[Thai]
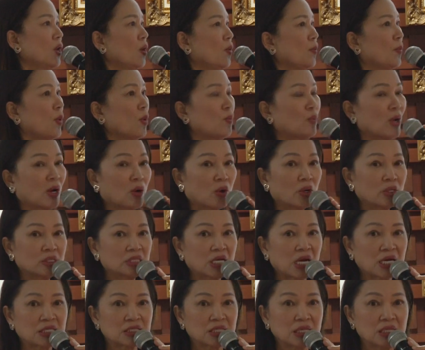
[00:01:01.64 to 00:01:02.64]
เราพบว่าค่อน
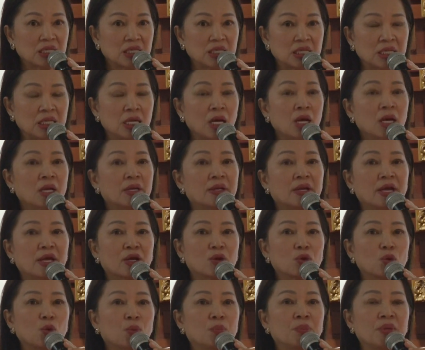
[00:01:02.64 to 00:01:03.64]
ข้างจะดีใน
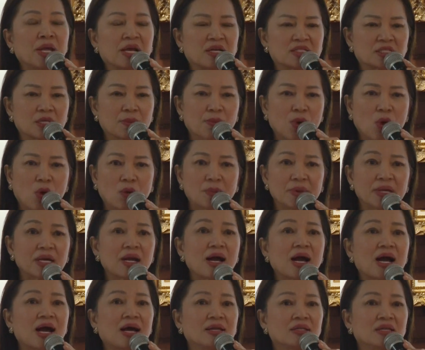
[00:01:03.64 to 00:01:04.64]
กลุ่มเด็กสมองพิ
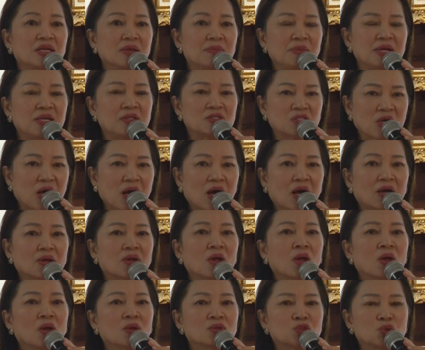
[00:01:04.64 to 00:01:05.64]
การที่มีชัก
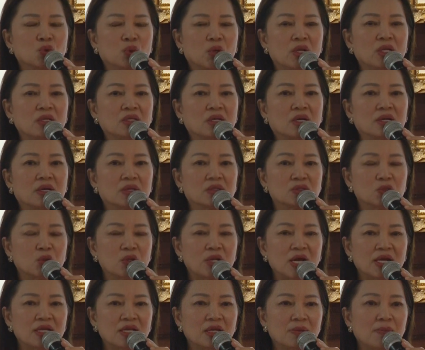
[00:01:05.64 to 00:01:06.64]
ช่วยเหลือ ช่
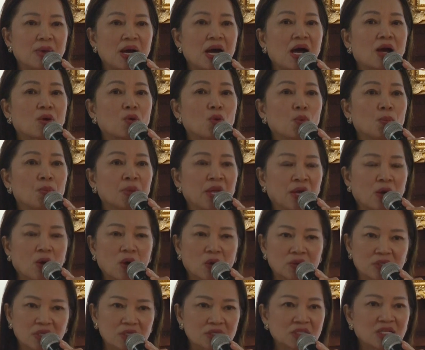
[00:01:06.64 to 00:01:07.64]
วยได้ดีมากกลุ่มเด็ก
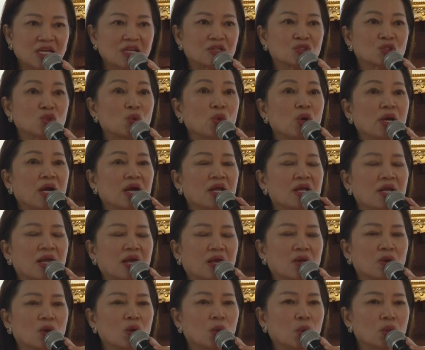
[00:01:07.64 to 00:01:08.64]
ออทิสติกช่วยให้
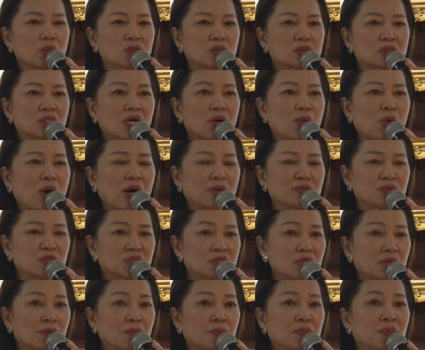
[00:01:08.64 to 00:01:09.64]
เด็กลดความ
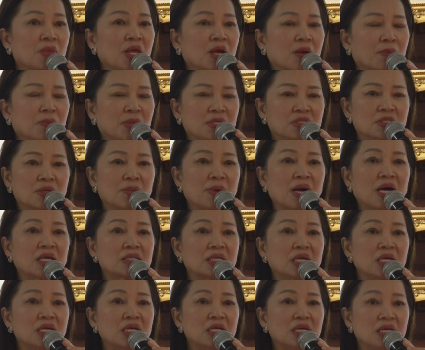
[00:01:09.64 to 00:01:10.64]
ซึม เด็กมีสมา
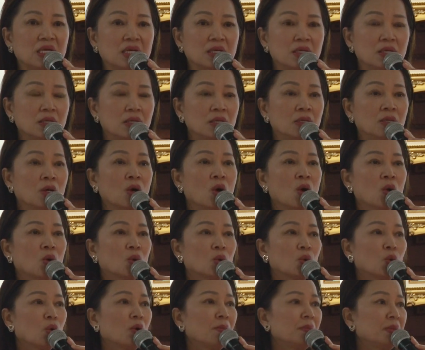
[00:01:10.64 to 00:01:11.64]
ธิดีขึ้น
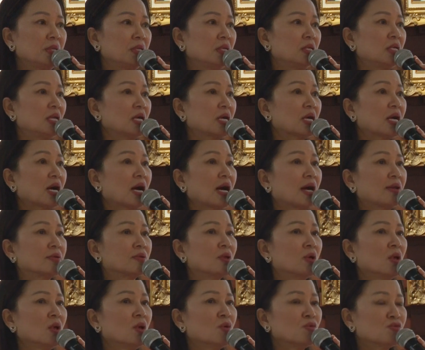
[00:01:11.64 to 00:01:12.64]
ร่วมมือในการ
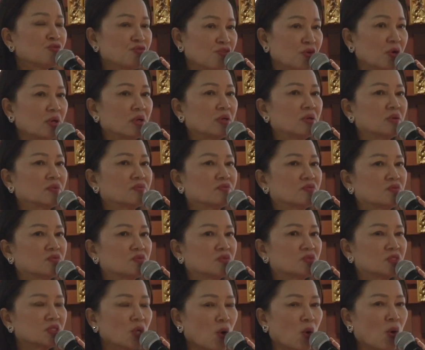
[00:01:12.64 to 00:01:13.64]
ฝึก
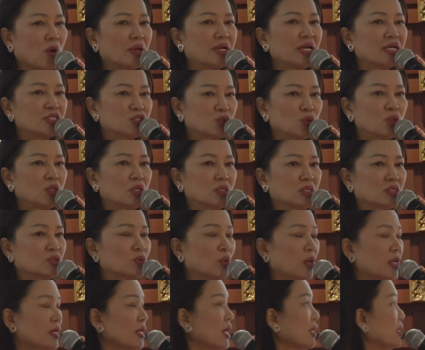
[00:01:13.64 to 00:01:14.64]
สอนให้ช่วยเหลือ
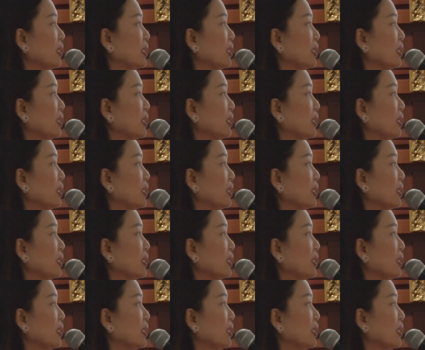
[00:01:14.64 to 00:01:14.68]
ตัวเอง